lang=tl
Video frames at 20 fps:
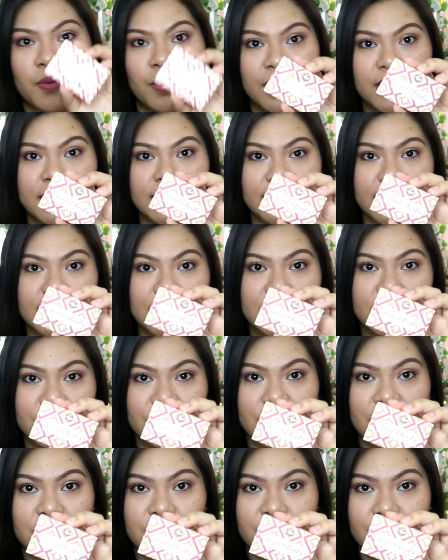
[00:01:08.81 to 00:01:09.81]
One is in the
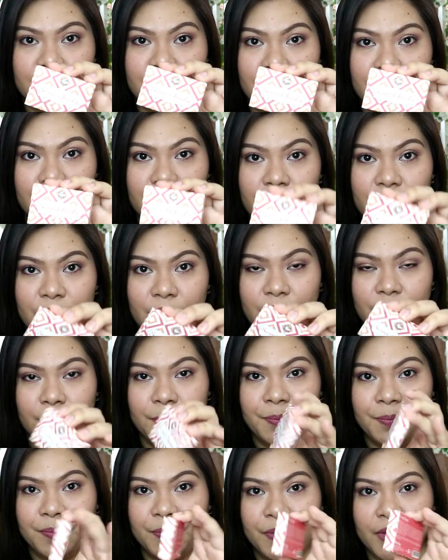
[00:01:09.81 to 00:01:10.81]
shade Morocco.